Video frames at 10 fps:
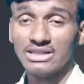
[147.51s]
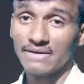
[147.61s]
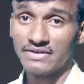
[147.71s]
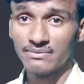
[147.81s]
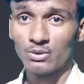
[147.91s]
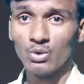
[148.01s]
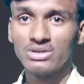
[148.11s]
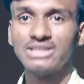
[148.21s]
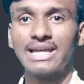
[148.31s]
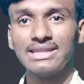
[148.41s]
या फिर ब्लू
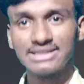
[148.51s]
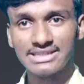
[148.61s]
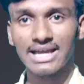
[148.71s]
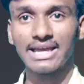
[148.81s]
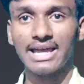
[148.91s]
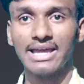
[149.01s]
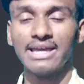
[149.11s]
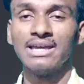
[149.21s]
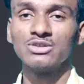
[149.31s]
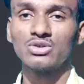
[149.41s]
निर्धारित किया गया
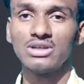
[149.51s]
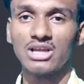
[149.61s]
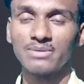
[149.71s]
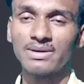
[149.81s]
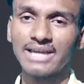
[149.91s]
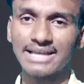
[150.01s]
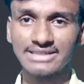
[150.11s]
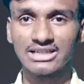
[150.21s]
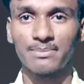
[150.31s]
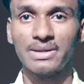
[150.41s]
है क्योंकि लगभग
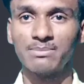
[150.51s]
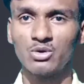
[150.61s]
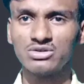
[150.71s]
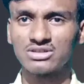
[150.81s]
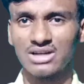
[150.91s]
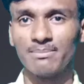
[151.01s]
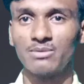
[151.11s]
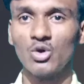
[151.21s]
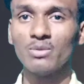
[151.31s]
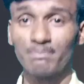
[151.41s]
ऐसे कपड़े बहुत कम
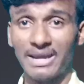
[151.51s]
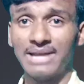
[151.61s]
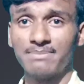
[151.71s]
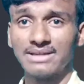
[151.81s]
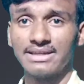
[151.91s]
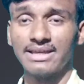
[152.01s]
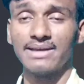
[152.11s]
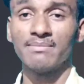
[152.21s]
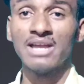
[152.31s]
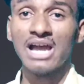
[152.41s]
लोग पहन पाते हैं